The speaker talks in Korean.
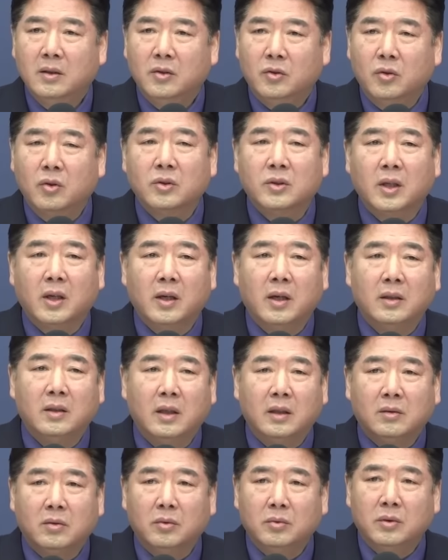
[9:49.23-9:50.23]
윤석열
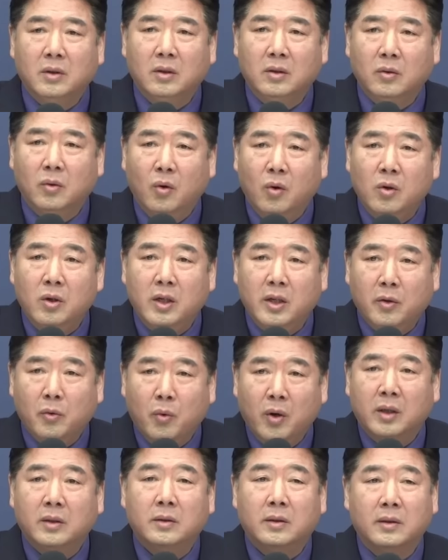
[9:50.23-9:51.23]
대통령은 올리
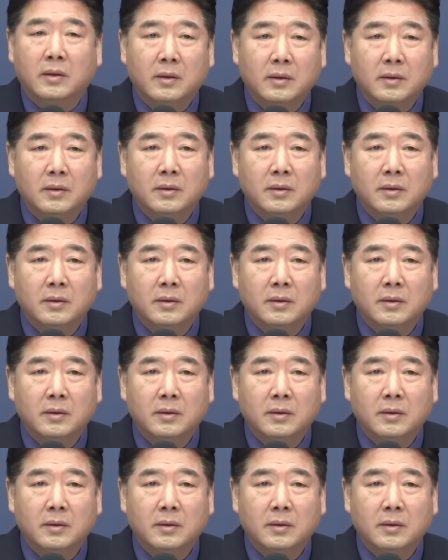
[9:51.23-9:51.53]
원